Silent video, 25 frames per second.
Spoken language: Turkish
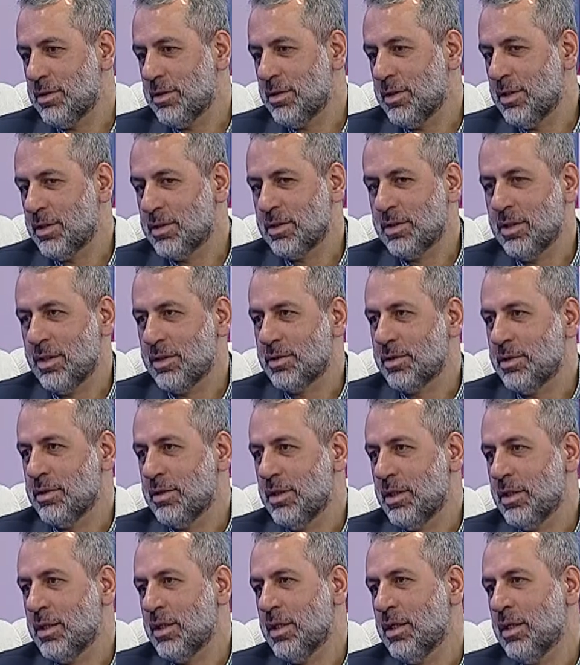
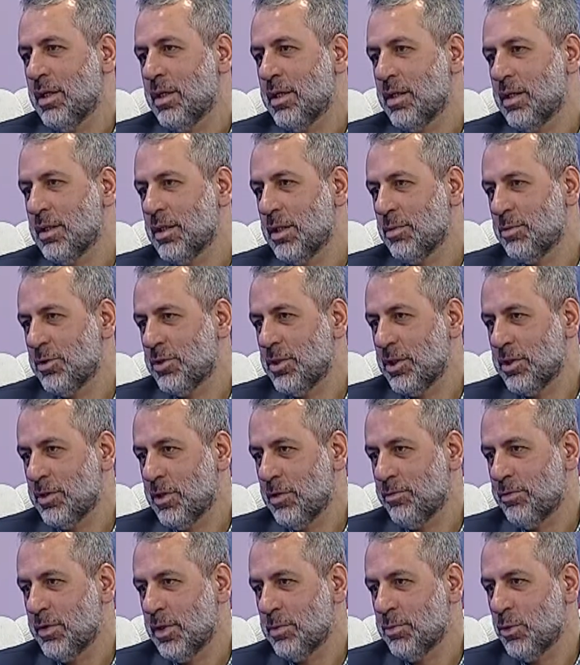esnasındayken herhangi bir şey
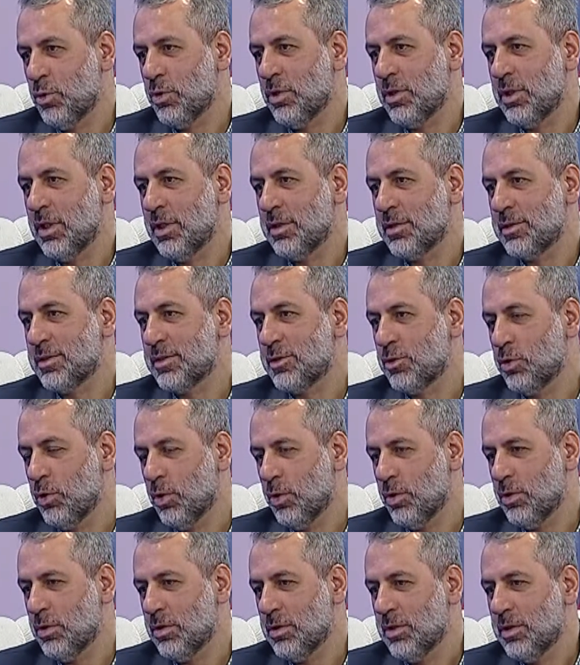cevap verme olanağınız
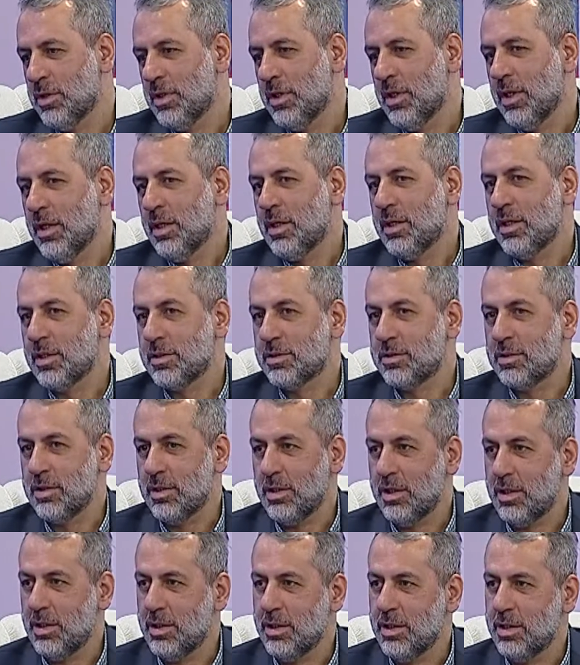yok.
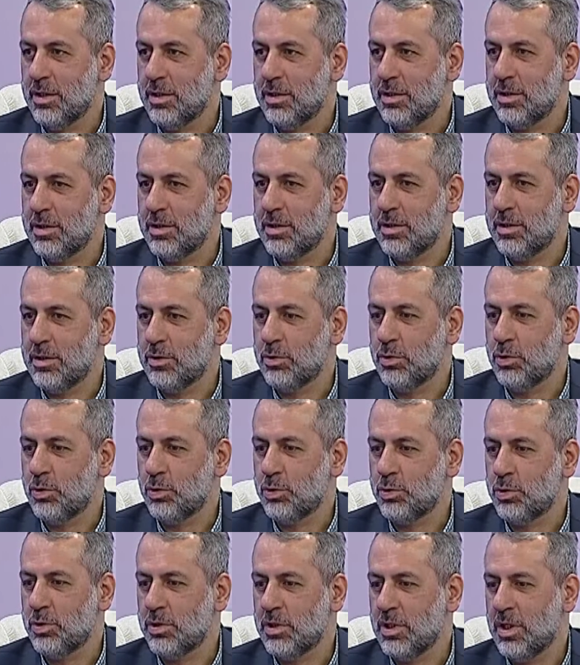Hastalarla e,
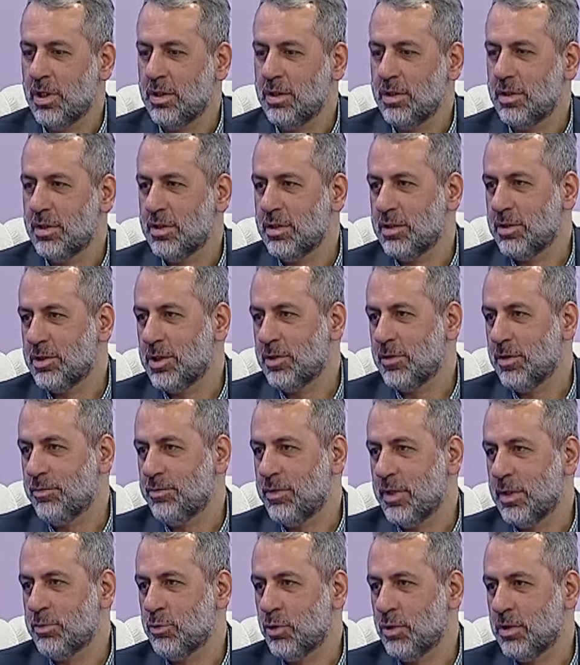görüşürken e, cevap
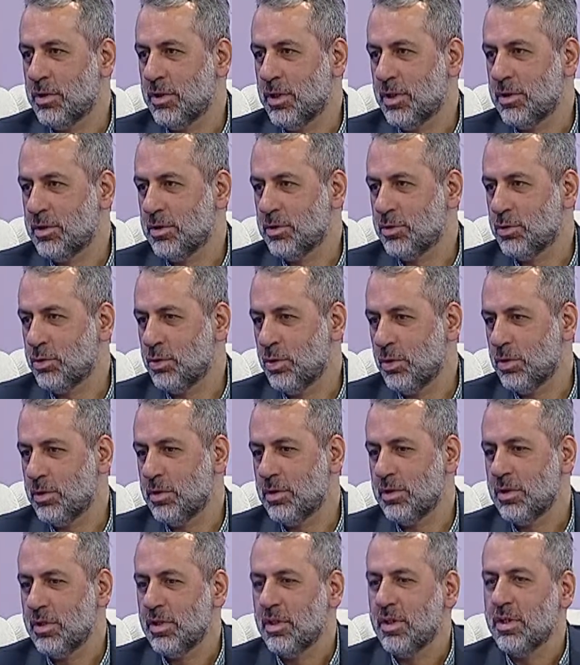verme olanağınız yok.
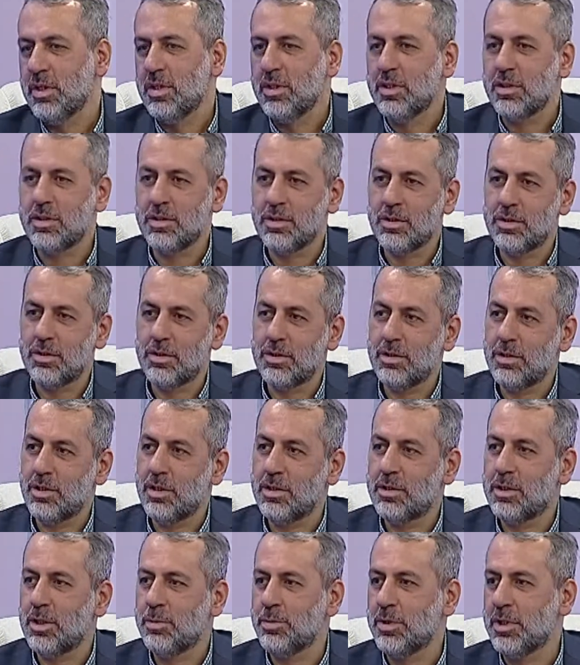E, e
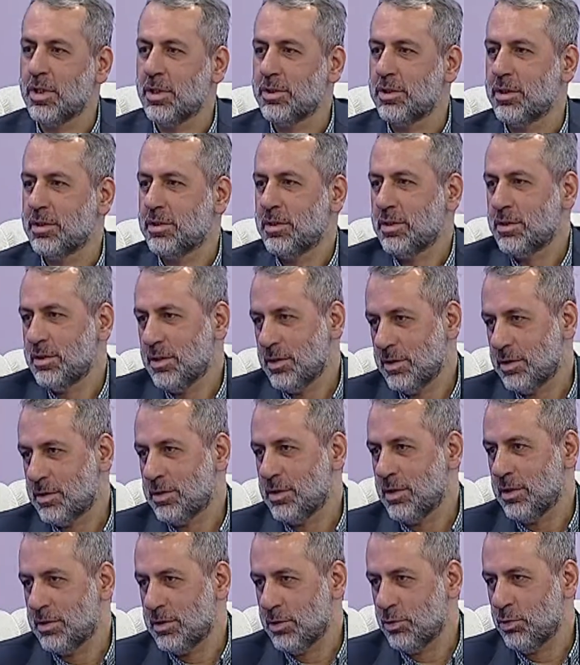tabii gece siz de
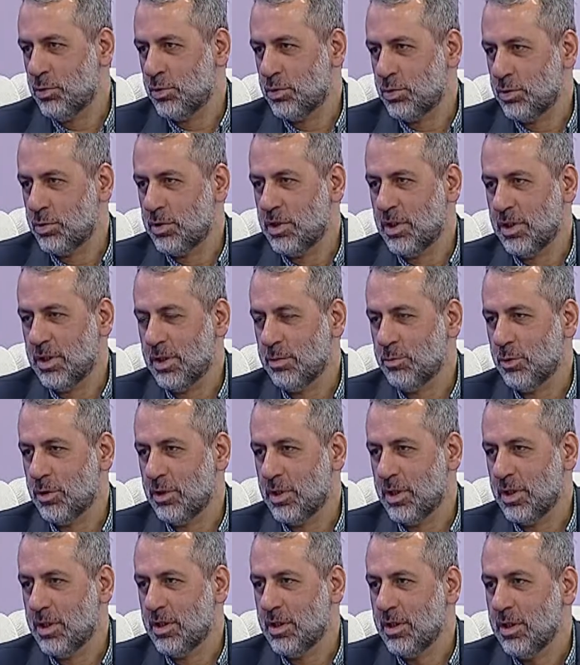istirahat ediyorsunuz hekim
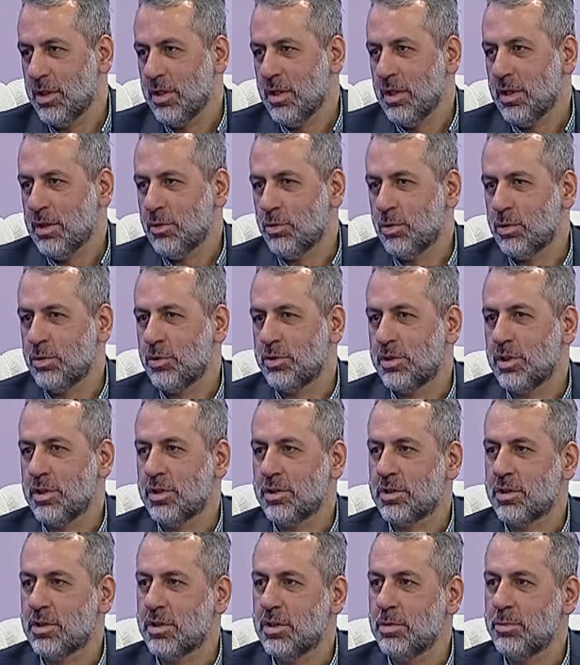olarak. Onun için
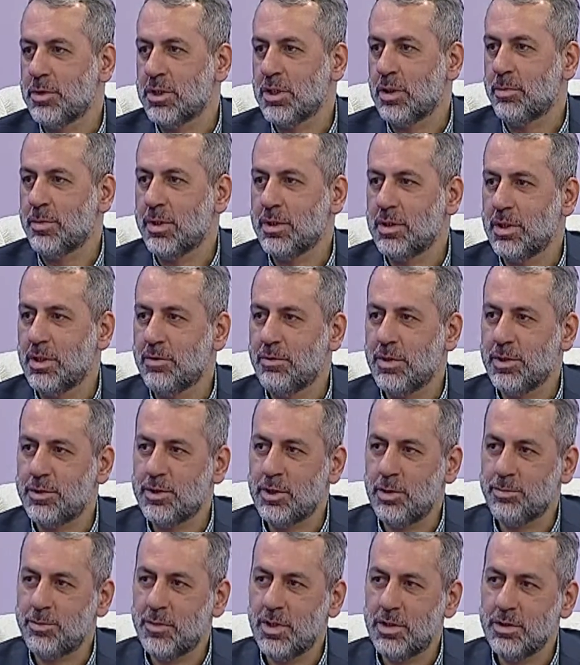kısıtlı bir zamanda
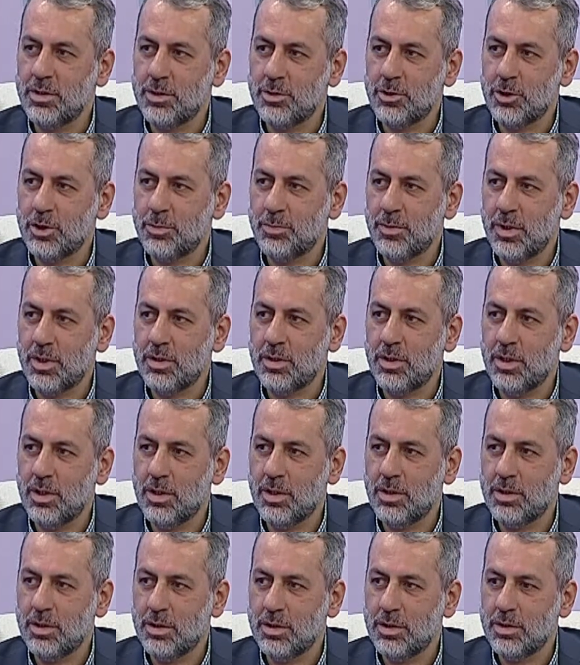WhatsApp'tan yazışmakla
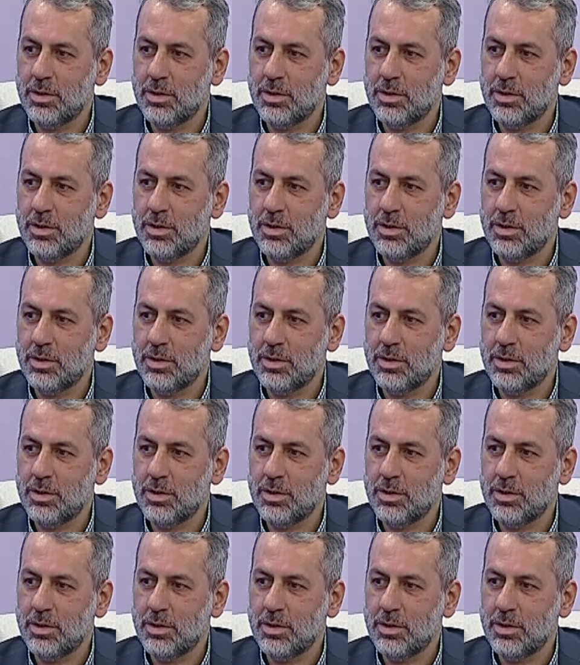e,